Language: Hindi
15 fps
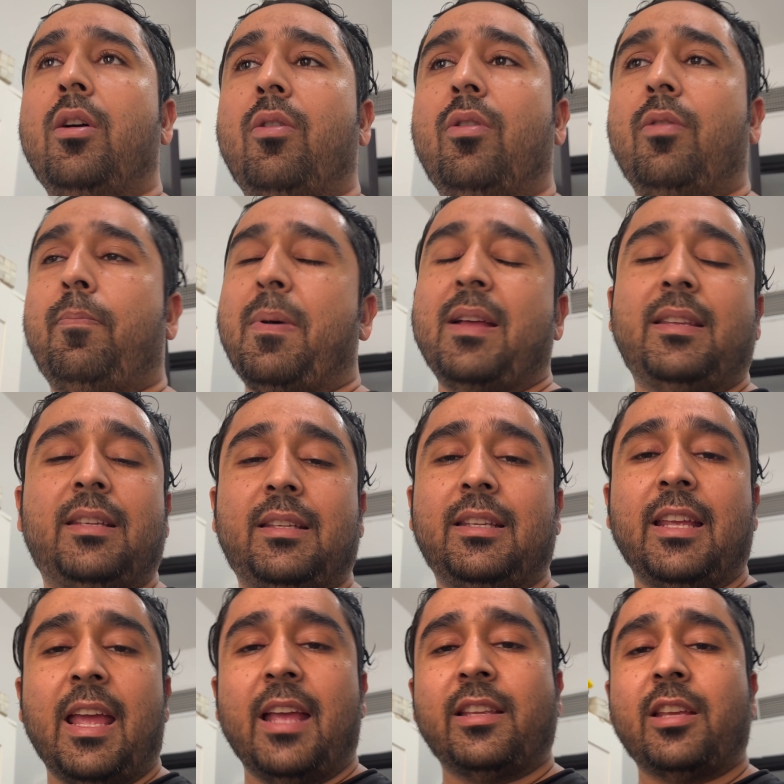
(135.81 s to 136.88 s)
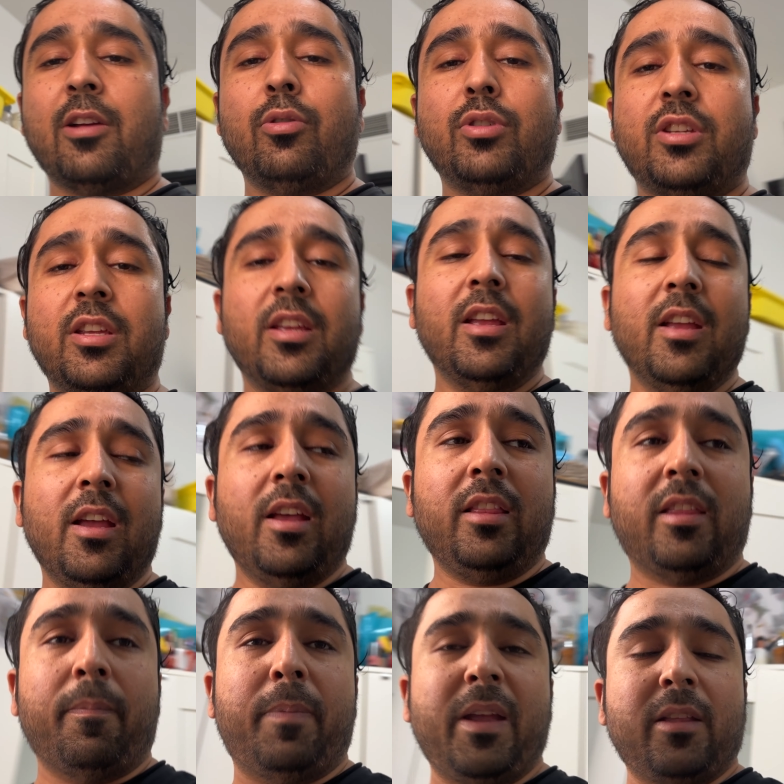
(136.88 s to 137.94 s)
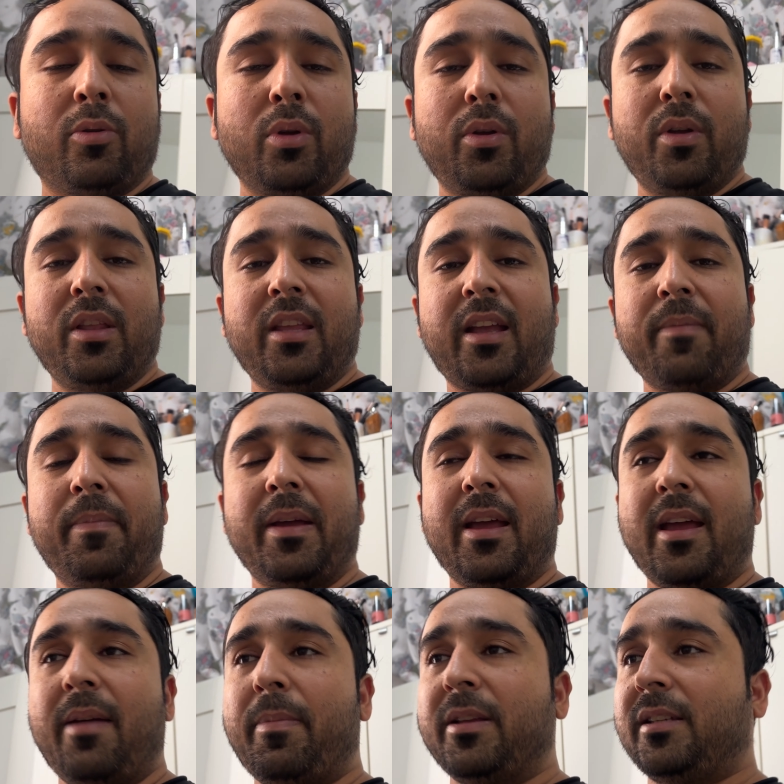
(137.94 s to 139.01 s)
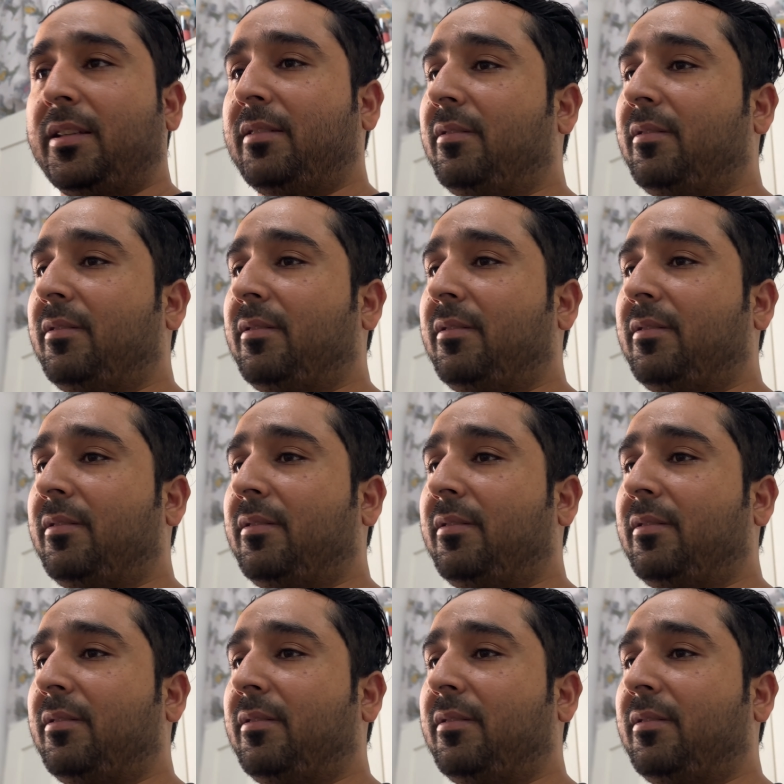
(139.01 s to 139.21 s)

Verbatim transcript: और बस ऐसा कुछ तबीयत हुई हुई थी कि मैं बस